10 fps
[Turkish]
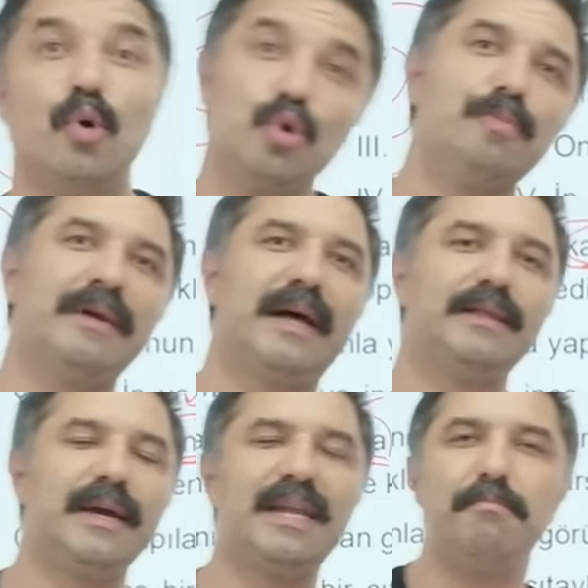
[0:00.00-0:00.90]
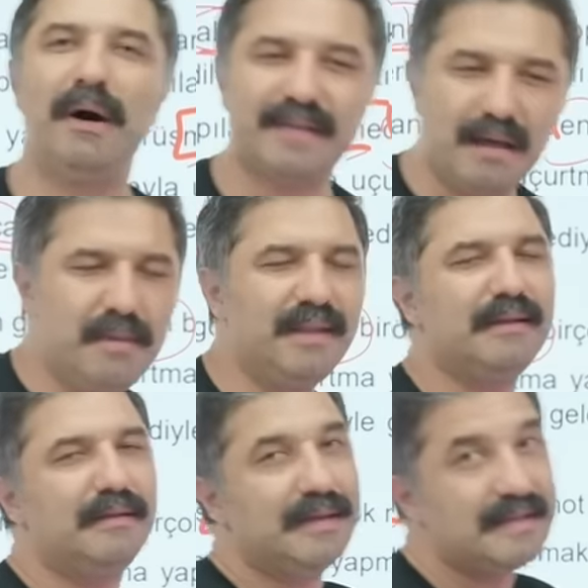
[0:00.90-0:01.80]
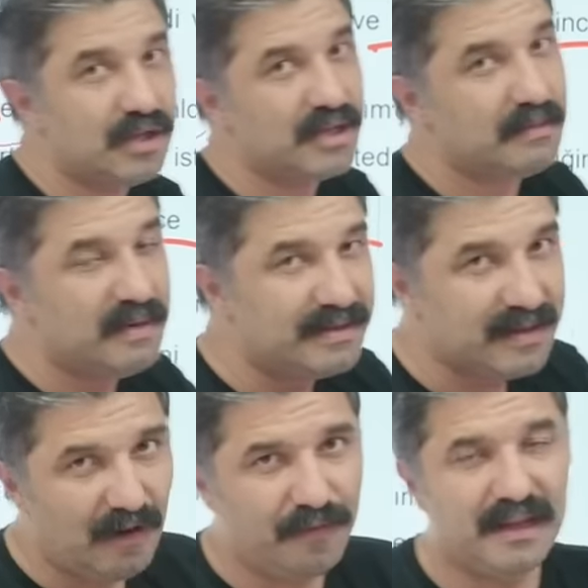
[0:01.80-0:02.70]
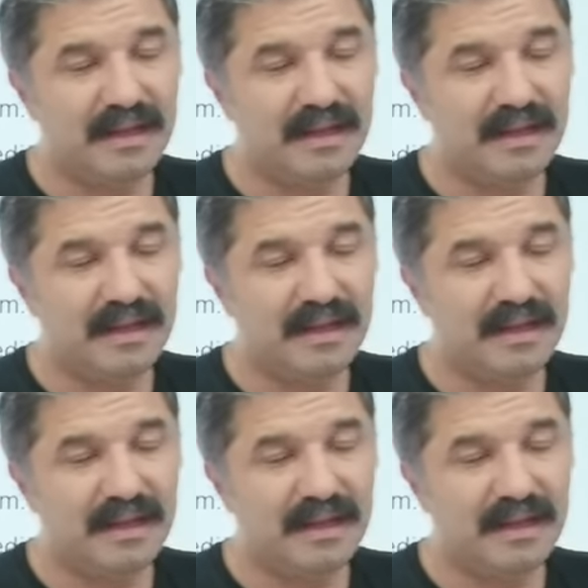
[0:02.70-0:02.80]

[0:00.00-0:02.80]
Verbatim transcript: Görüşmeden. Yani madan medenin kısacası bir zarf